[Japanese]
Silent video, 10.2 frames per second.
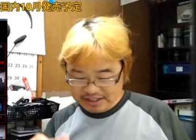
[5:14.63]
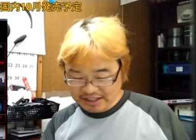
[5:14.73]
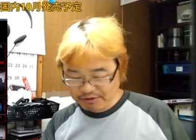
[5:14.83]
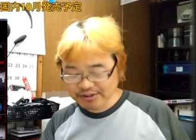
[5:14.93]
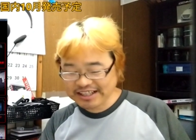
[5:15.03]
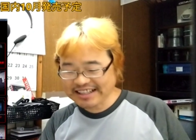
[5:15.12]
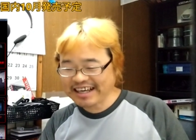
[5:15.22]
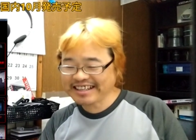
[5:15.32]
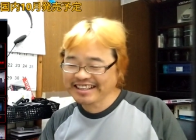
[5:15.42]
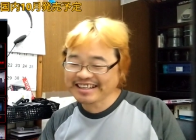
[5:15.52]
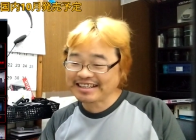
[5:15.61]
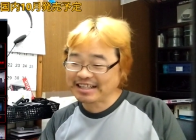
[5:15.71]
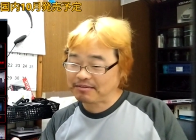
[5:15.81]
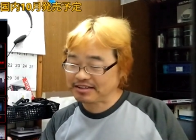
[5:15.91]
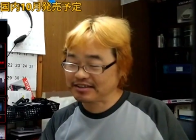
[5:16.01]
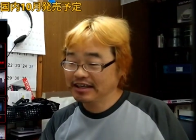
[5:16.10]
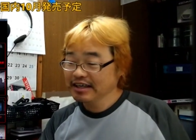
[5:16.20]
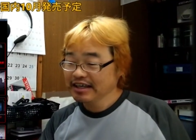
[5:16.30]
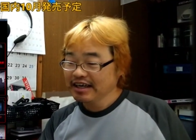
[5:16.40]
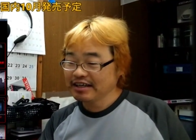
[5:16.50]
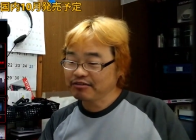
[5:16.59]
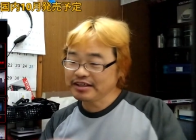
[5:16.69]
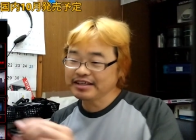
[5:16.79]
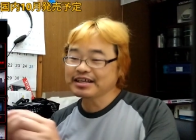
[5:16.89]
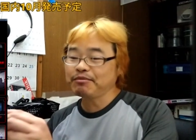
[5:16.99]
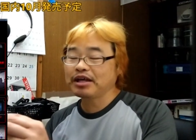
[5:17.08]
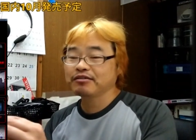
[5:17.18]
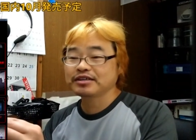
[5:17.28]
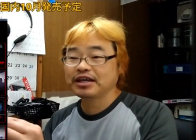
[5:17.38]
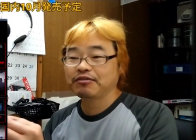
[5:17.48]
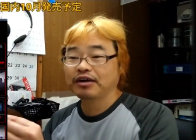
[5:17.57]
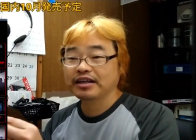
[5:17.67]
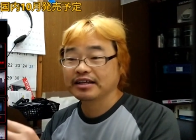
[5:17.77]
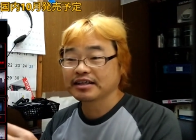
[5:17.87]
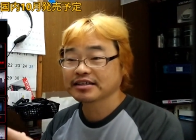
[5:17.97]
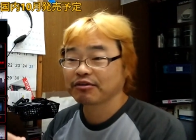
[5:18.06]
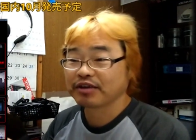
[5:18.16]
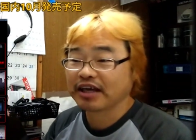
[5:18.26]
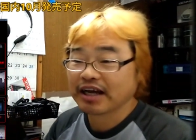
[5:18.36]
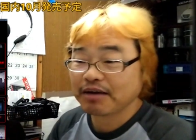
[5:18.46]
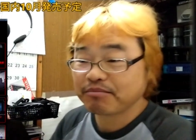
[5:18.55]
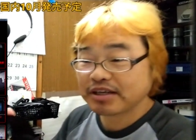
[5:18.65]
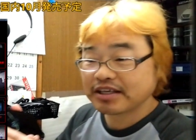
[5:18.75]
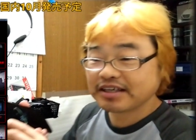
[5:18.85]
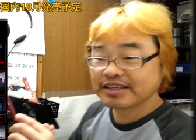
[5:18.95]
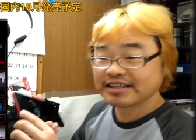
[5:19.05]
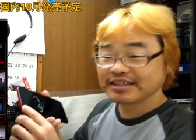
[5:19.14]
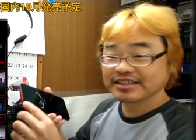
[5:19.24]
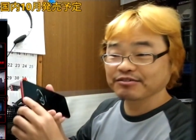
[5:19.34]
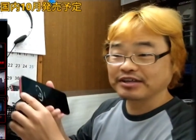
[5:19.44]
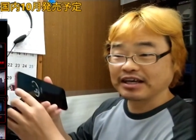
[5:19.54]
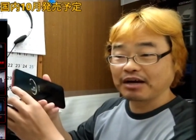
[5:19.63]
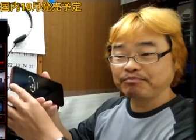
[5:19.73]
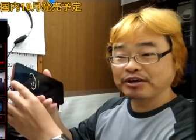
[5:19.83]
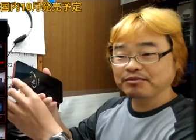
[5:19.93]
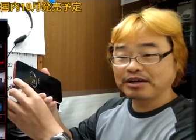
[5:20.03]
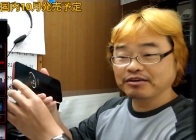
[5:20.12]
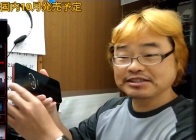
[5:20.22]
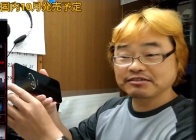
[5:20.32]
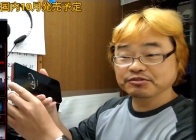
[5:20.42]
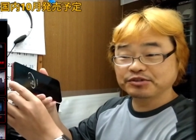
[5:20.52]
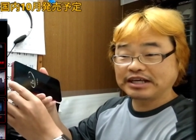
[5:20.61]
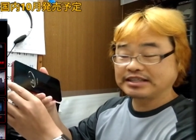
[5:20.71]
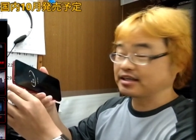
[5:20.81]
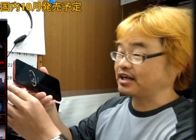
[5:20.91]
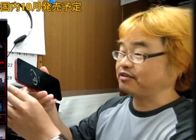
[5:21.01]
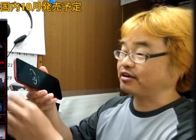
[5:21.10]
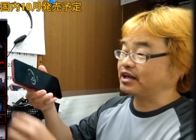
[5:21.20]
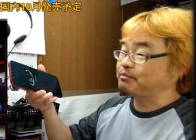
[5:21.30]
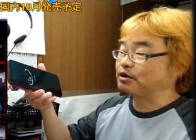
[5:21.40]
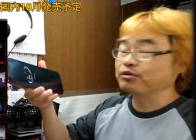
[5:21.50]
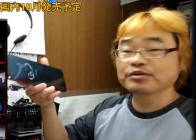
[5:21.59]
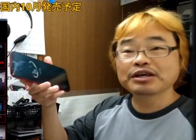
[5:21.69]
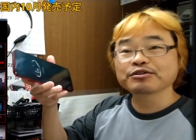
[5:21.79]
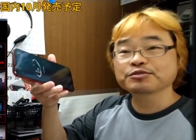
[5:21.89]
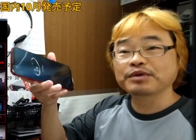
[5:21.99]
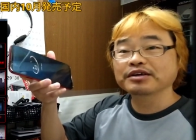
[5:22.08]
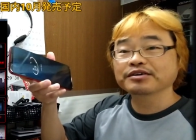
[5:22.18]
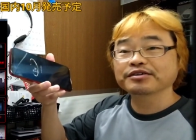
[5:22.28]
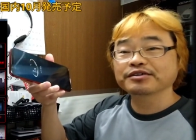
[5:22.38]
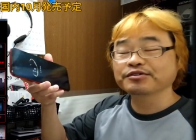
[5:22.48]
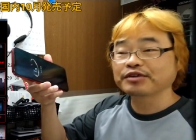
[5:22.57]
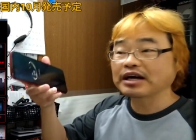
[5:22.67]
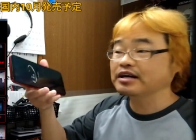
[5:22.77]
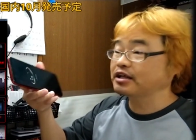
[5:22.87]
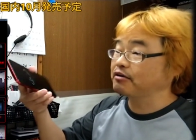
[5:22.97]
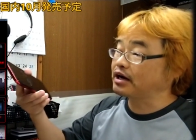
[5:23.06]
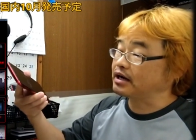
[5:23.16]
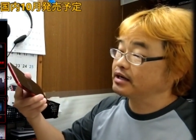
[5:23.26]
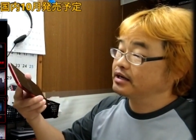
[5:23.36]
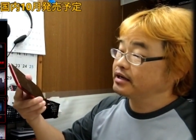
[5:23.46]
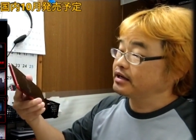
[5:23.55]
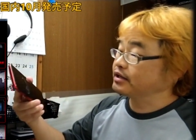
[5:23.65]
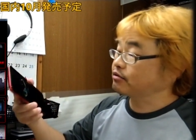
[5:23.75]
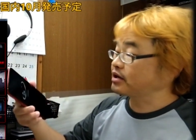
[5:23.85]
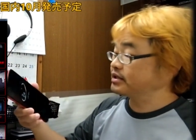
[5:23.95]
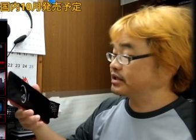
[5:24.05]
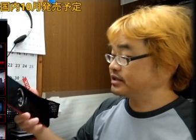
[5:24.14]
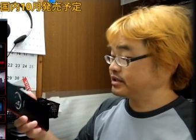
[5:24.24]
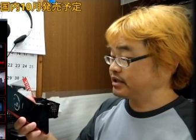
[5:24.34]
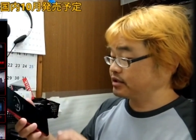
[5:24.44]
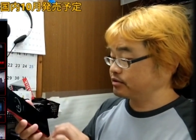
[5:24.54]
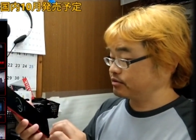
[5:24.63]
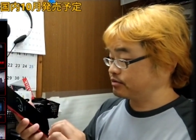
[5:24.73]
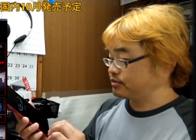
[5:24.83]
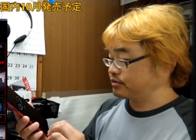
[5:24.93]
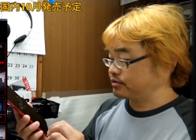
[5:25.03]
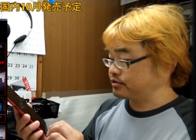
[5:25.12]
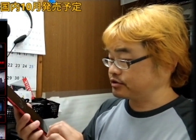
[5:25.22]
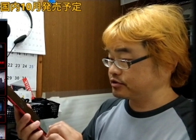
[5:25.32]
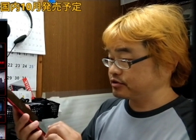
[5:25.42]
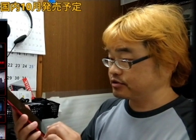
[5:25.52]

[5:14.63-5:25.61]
おざ、おざなりになってます。えっと、インカメラの性能がね、確かこれ、あんまり良くない。800万画素ぐらいしかないのかな。まあ、この手のスペックの中では、えっと、かなり、えっと、